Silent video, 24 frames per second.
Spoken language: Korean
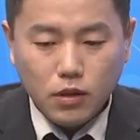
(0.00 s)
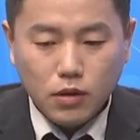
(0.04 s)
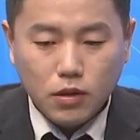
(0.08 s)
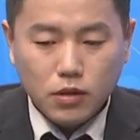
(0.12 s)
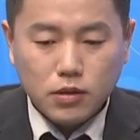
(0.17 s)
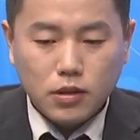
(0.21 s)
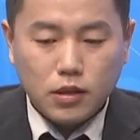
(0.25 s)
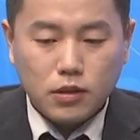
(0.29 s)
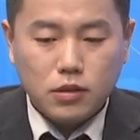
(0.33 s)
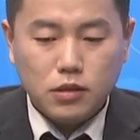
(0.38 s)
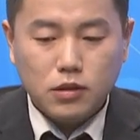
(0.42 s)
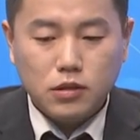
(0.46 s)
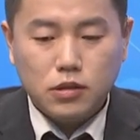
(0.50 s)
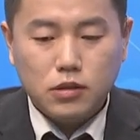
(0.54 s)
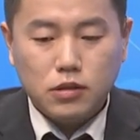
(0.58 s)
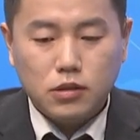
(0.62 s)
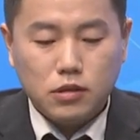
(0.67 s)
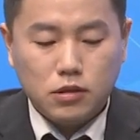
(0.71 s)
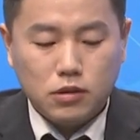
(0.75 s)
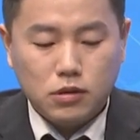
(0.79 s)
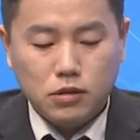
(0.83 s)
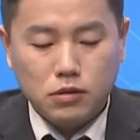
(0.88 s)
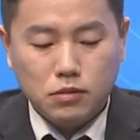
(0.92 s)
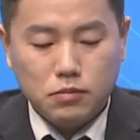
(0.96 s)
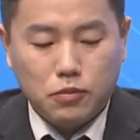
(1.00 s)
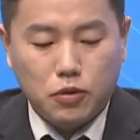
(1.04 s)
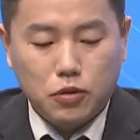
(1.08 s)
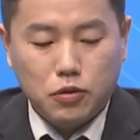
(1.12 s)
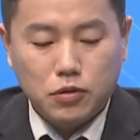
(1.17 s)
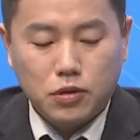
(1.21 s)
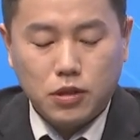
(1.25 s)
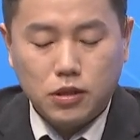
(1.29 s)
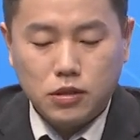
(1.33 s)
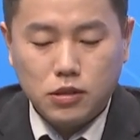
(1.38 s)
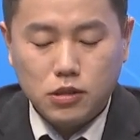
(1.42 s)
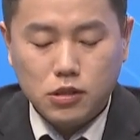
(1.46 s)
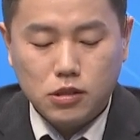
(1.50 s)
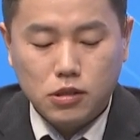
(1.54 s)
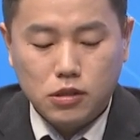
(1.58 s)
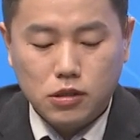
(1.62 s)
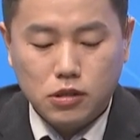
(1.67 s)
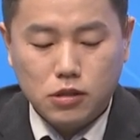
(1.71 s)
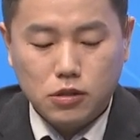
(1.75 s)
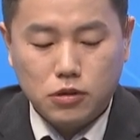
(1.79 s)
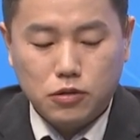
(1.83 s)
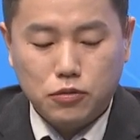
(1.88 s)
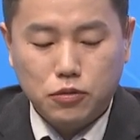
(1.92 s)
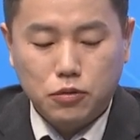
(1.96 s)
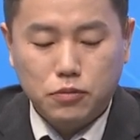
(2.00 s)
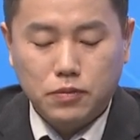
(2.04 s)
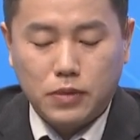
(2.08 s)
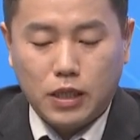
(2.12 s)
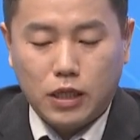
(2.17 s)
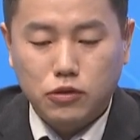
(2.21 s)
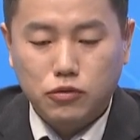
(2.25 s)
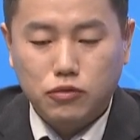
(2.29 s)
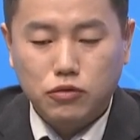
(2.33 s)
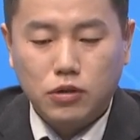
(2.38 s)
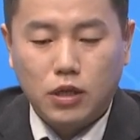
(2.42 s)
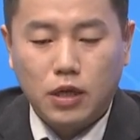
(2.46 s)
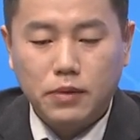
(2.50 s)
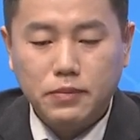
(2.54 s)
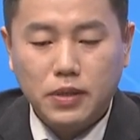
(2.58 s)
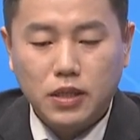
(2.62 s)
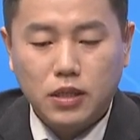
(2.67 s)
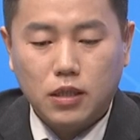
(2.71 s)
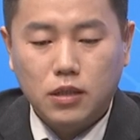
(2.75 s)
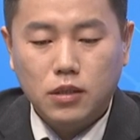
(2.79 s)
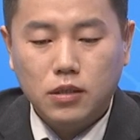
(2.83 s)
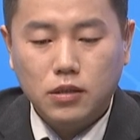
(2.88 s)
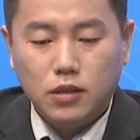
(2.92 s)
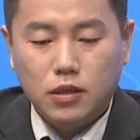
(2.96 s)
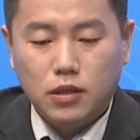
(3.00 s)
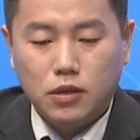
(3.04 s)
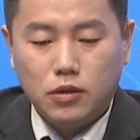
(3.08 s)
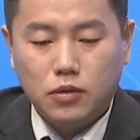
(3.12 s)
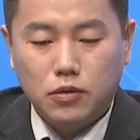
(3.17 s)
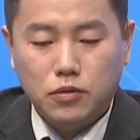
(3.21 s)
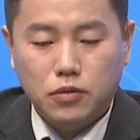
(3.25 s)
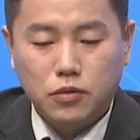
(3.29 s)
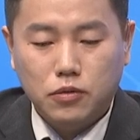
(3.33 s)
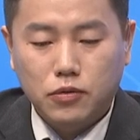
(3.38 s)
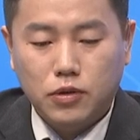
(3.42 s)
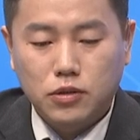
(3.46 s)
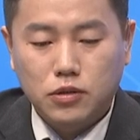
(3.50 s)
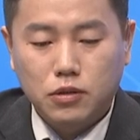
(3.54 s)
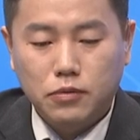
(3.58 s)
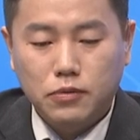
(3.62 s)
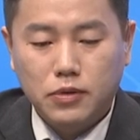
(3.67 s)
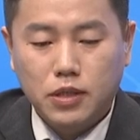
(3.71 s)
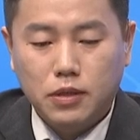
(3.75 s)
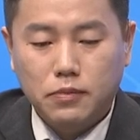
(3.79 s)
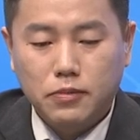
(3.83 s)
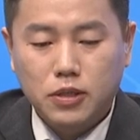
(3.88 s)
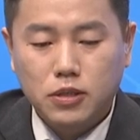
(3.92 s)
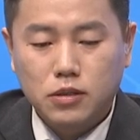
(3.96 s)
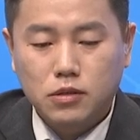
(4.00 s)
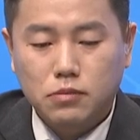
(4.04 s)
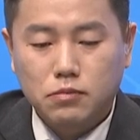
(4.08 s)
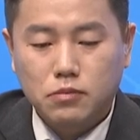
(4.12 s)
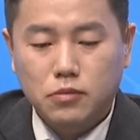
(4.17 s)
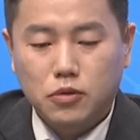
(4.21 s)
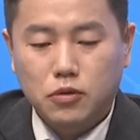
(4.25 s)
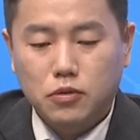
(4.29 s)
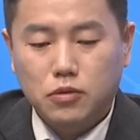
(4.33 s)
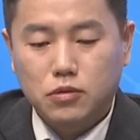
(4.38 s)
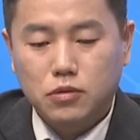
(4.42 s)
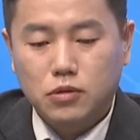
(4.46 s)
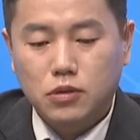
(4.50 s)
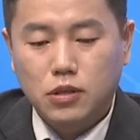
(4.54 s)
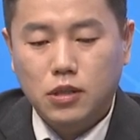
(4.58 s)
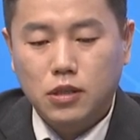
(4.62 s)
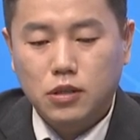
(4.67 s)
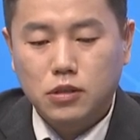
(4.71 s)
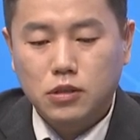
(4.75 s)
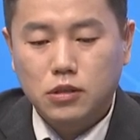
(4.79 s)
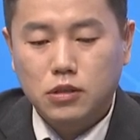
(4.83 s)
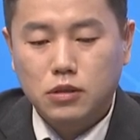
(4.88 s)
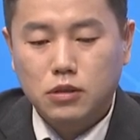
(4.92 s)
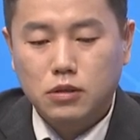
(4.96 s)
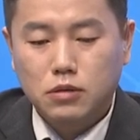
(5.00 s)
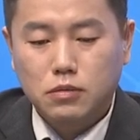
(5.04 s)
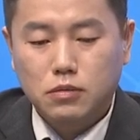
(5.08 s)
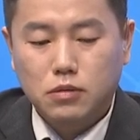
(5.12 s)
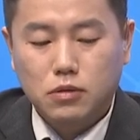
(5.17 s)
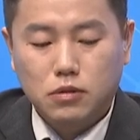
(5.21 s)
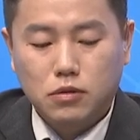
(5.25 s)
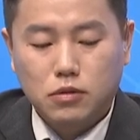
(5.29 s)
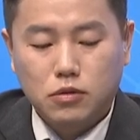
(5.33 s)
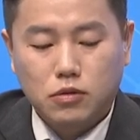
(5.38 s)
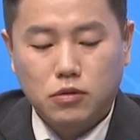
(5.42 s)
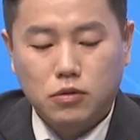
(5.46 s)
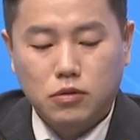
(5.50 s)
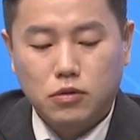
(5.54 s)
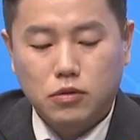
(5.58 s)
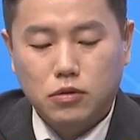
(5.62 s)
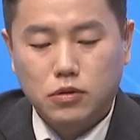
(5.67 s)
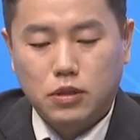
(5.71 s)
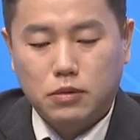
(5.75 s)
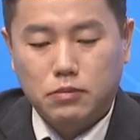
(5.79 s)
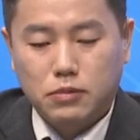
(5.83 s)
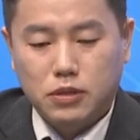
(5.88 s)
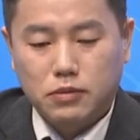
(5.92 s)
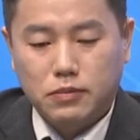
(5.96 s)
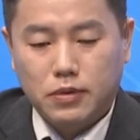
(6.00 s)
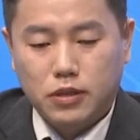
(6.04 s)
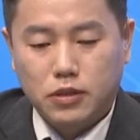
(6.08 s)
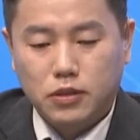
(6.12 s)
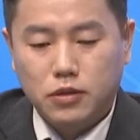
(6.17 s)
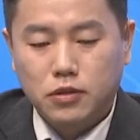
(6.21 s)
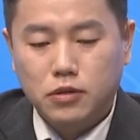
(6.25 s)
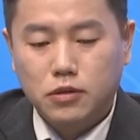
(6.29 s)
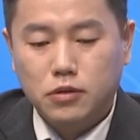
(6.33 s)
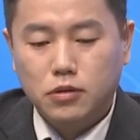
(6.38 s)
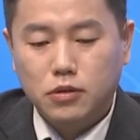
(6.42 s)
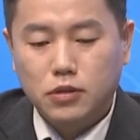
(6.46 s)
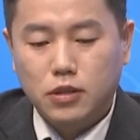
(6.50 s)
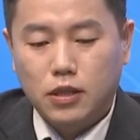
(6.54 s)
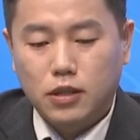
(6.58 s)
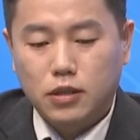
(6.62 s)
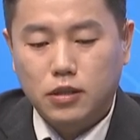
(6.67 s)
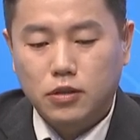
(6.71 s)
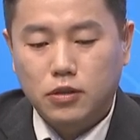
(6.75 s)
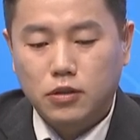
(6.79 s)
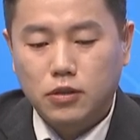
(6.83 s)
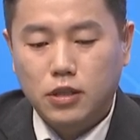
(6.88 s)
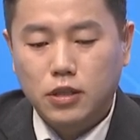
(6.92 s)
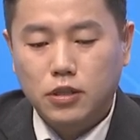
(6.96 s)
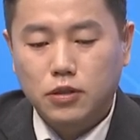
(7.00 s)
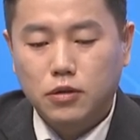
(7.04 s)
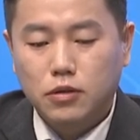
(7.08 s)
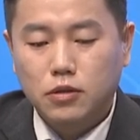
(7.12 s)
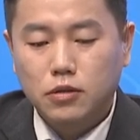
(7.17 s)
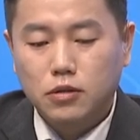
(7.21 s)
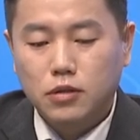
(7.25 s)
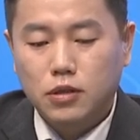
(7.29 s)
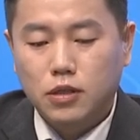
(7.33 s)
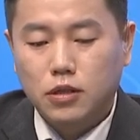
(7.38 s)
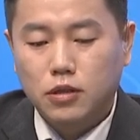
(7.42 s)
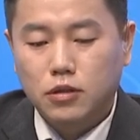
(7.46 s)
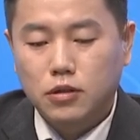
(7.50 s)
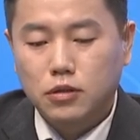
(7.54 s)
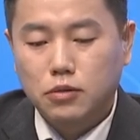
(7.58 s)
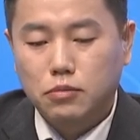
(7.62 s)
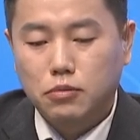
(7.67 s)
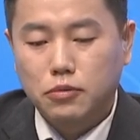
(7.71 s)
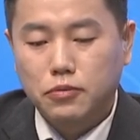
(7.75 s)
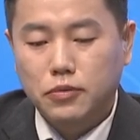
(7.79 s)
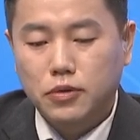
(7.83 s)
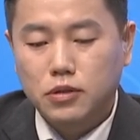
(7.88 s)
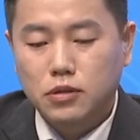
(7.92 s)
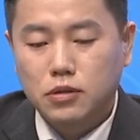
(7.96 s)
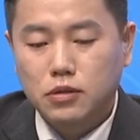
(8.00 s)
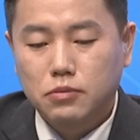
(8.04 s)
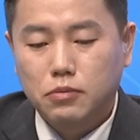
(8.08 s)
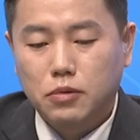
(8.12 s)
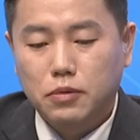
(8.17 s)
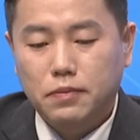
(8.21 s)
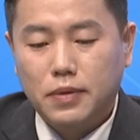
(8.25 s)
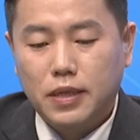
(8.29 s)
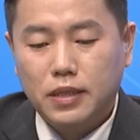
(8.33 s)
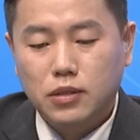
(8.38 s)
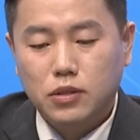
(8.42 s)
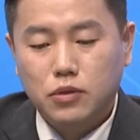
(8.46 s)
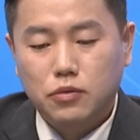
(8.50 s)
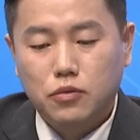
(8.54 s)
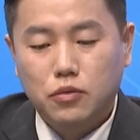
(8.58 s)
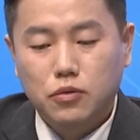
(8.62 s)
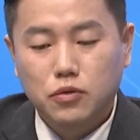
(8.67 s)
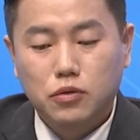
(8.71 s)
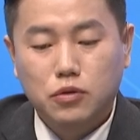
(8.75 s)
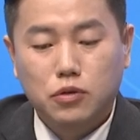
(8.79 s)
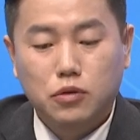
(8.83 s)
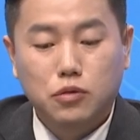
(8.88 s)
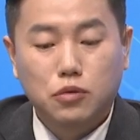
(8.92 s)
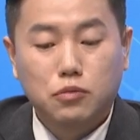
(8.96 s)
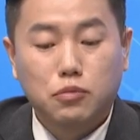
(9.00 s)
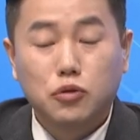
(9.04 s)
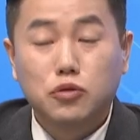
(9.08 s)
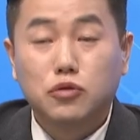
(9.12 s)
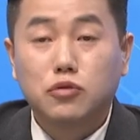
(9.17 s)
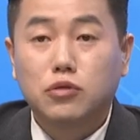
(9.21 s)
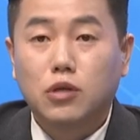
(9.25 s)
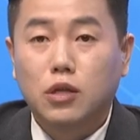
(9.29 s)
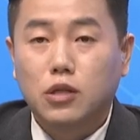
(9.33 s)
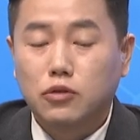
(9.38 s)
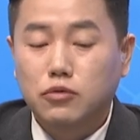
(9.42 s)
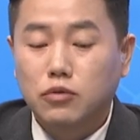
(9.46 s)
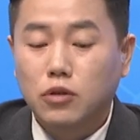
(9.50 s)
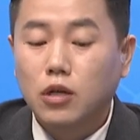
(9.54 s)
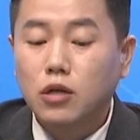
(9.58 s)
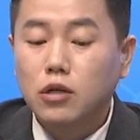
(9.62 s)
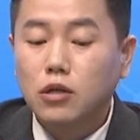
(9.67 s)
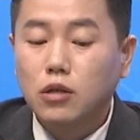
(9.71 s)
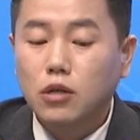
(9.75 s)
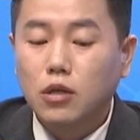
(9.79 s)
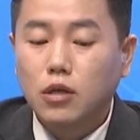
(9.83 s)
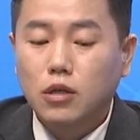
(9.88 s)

차트는 뭐 사실 좀 단순합니다. 네, 어떤 관점이냐면은 뭐 흔히들 어, 잠시만요. 네, 여기서 네, 여기서 보면은 뭐 박스권으로도 볼 수가 있고요.